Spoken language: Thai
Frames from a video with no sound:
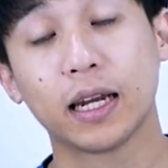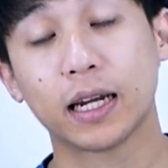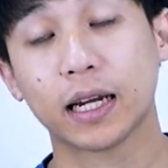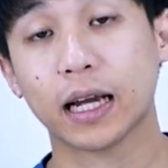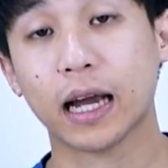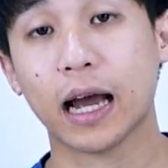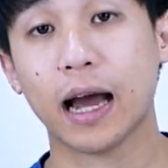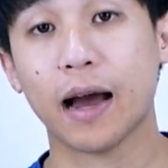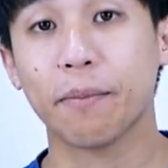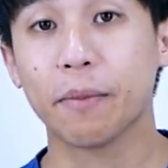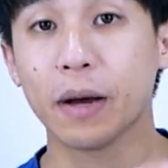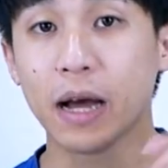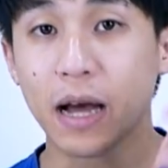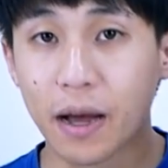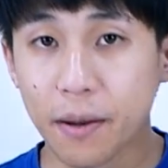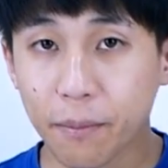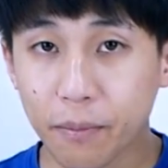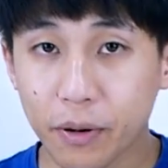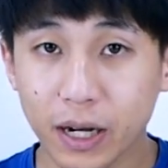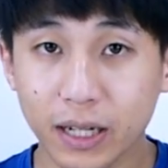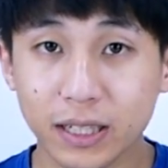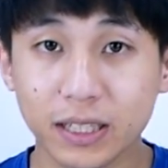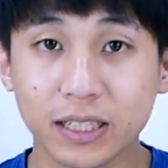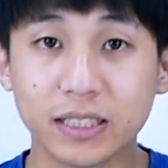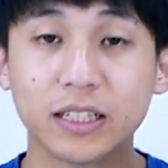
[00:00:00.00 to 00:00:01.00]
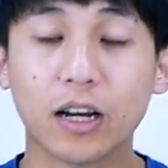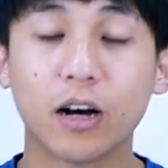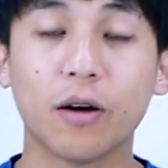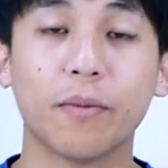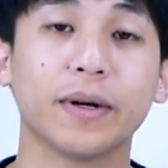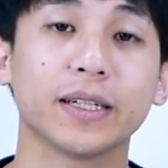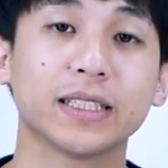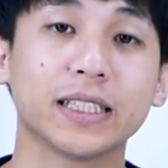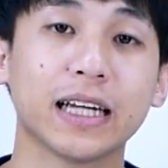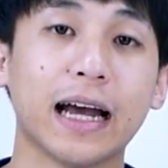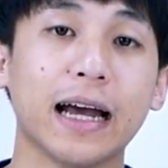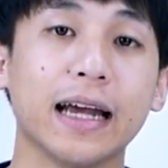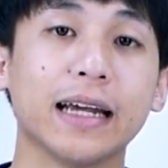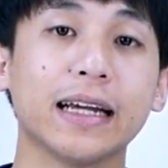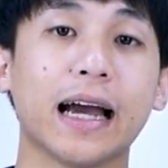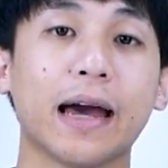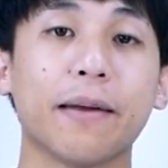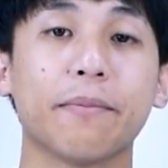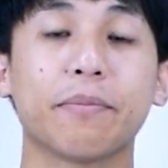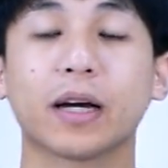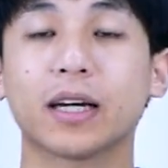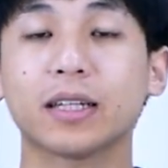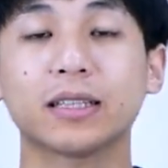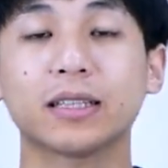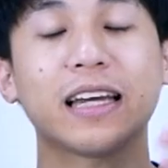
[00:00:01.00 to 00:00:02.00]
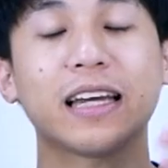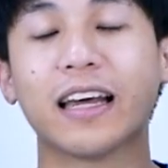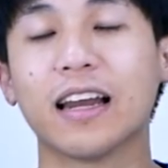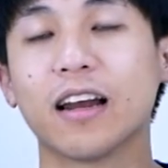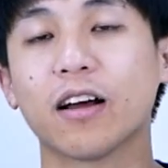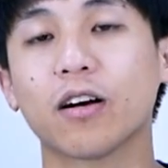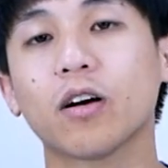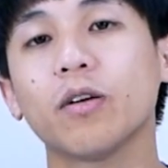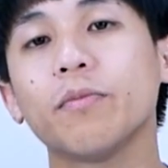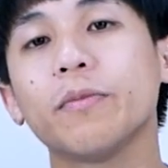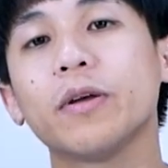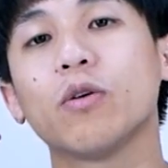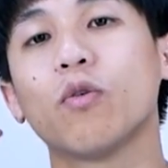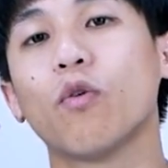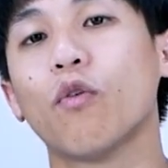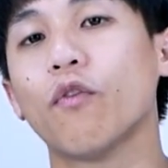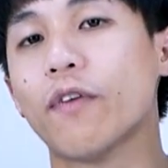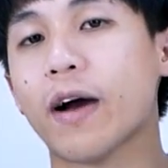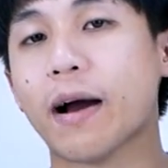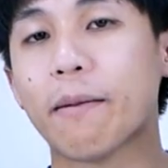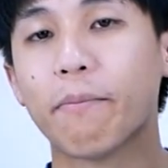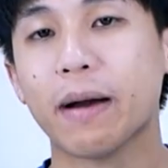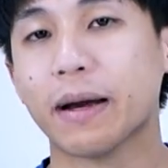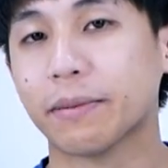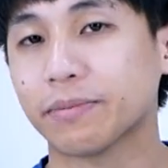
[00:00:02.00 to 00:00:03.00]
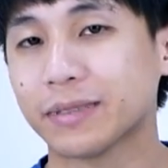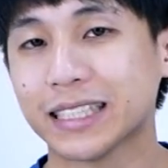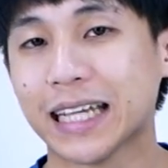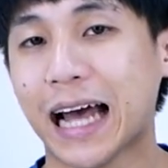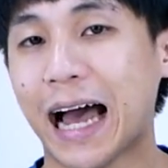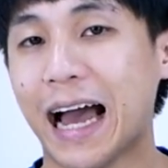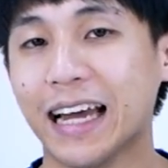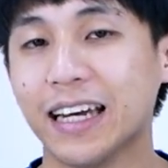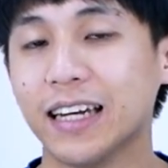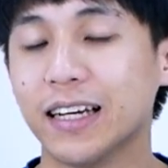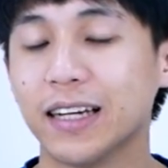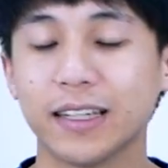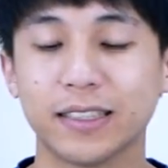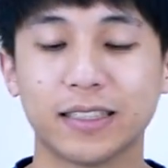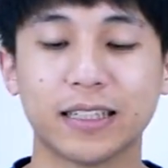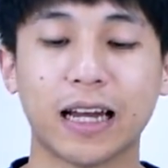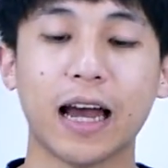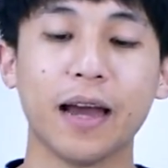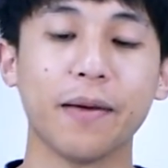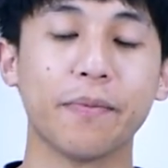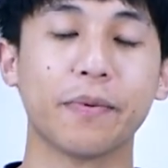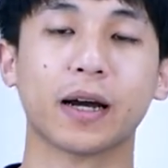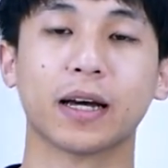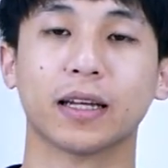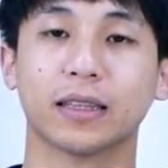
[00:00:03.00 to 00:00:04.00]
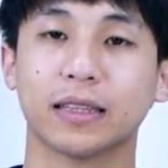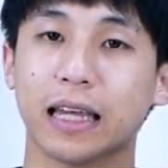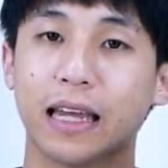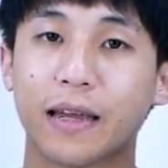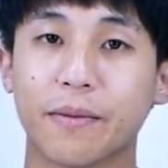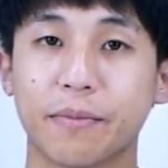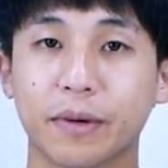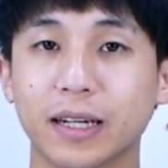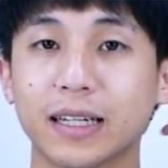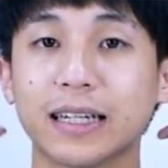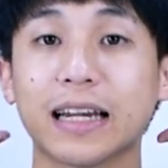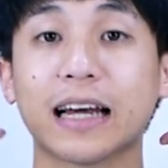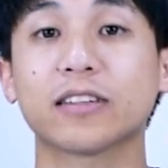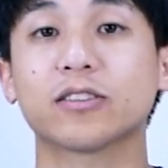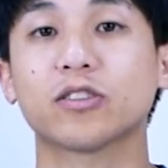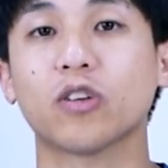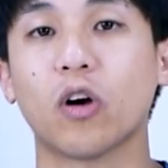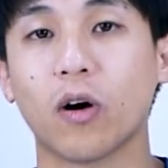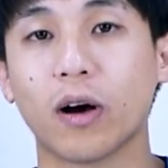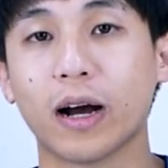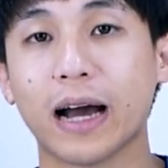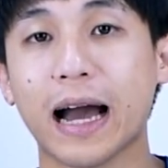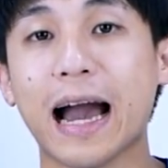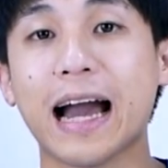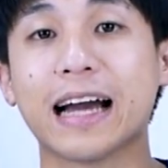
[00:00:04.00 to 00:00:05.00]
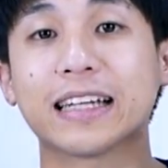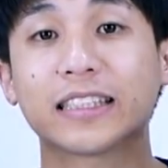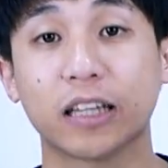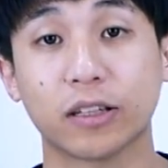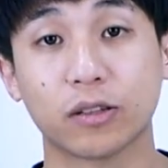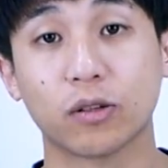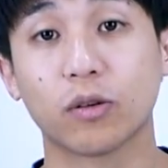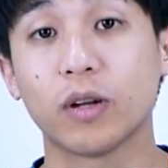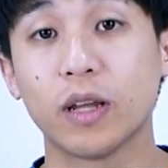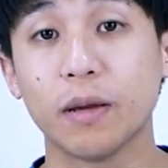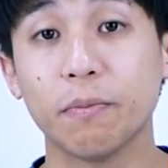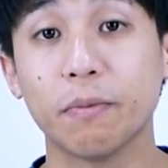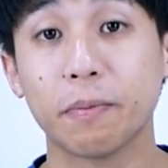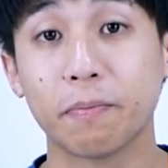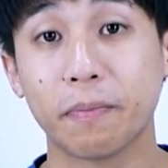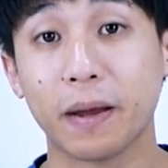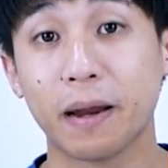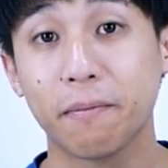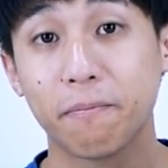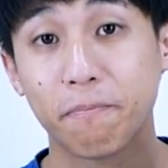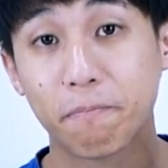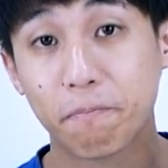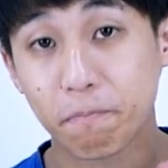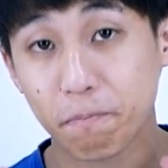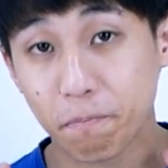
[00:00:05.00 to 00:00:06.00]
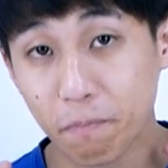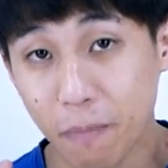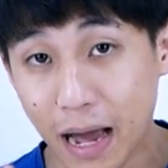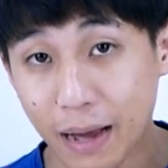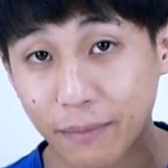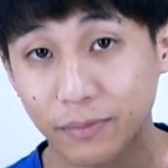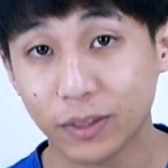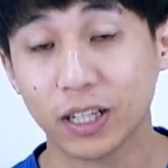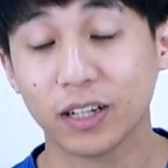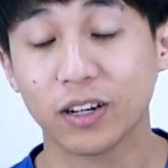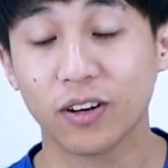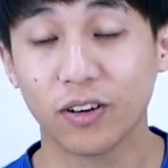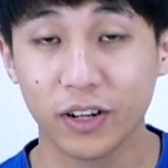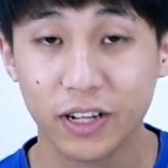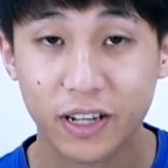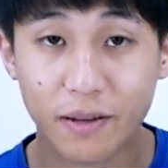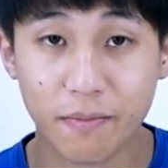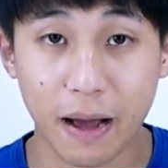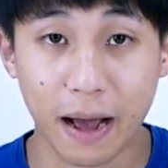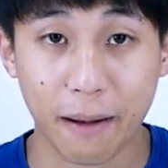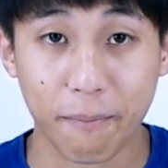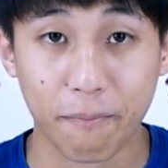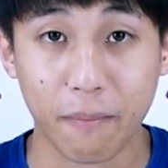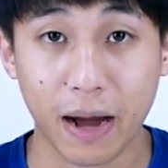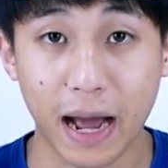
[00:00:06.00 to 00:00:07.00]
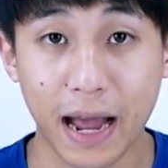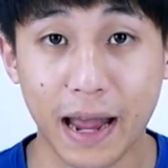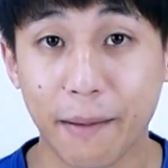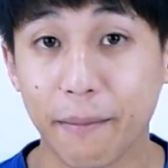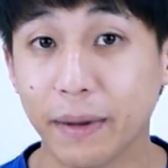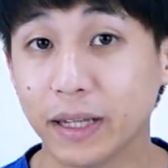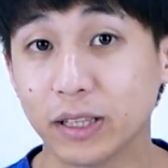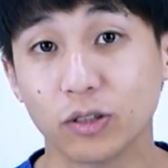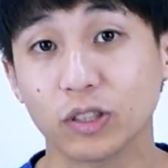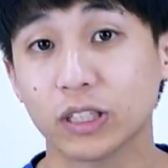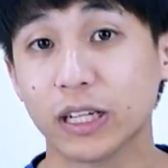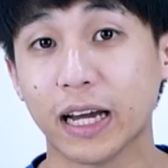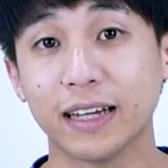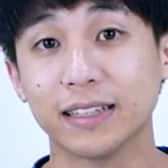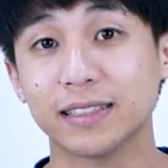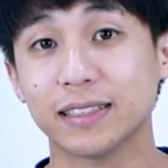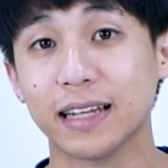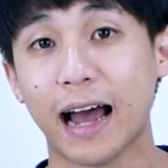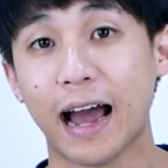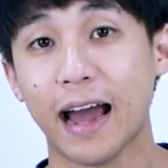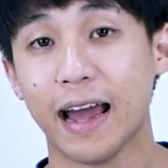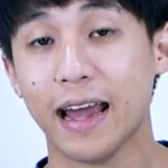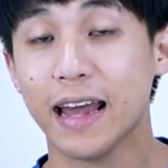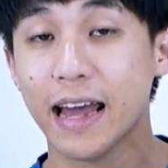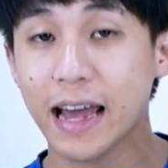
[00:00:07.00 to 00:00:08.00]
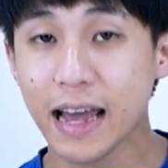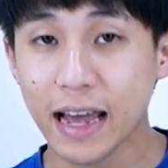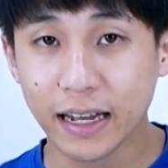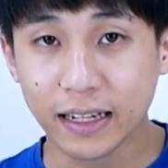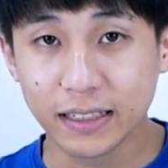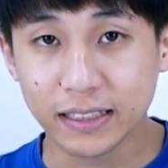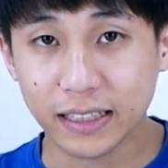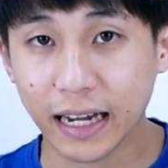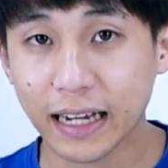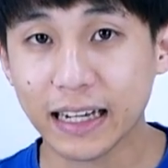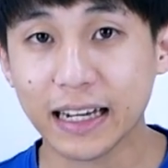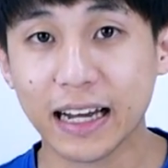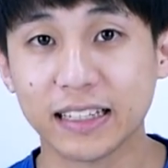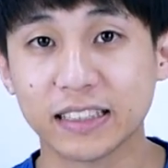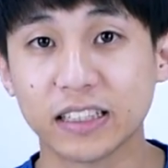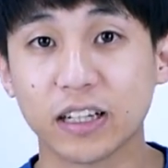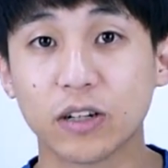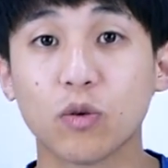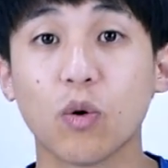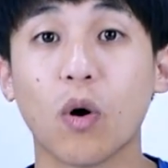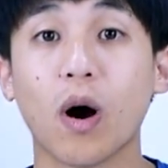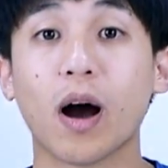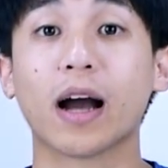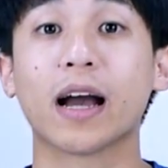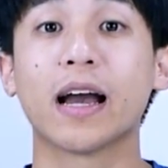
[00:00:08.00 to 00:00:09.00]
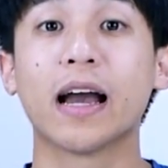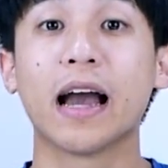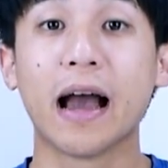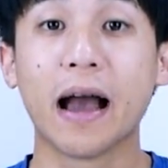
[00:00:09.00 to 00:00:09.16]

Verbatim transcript: นะครับเพื่อที่จะเอามาใช้งานปติเราก็มีหูฟังแบบสายนี่แหละใช้ปกติมันก็ดังสองข้างแต่ตัวนี้มันเป็นแบบเทคโนโลยีแบบใหม่ไม่ต้องใช้สายใช้งานสะดวก